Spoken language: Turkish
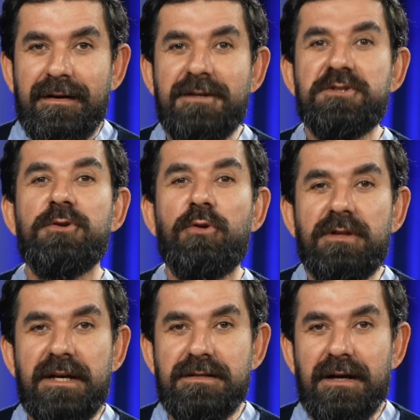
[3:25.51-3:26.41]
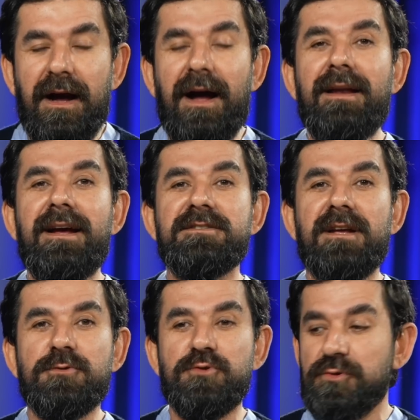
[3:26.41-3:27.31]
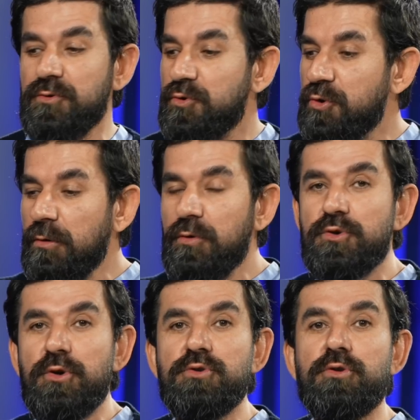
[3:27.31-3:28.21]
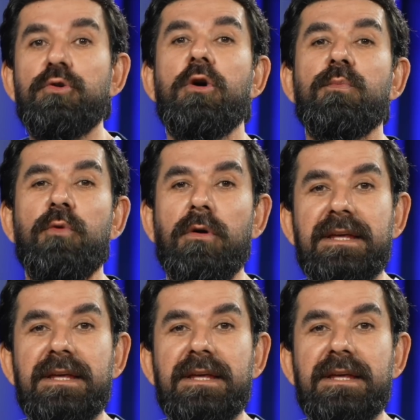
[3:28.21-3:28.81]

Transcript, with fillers: Kışın ortası hala çalışıyorsun. Çoluk çocuk yok mu?